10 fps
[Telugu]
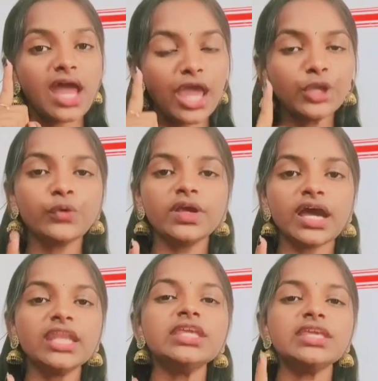
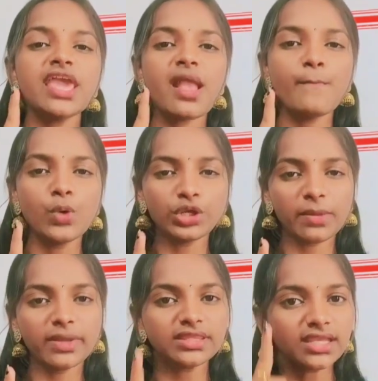నాయకుడికి కానీ ఏ
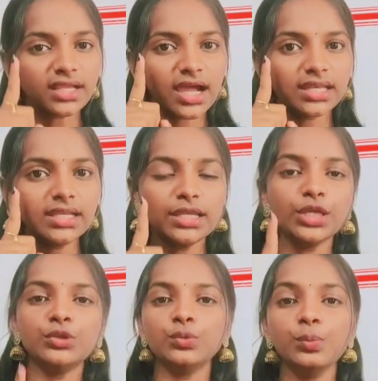ముఖ్యమంత్రికి కానీ
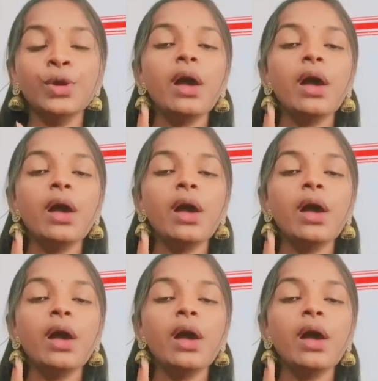లేదు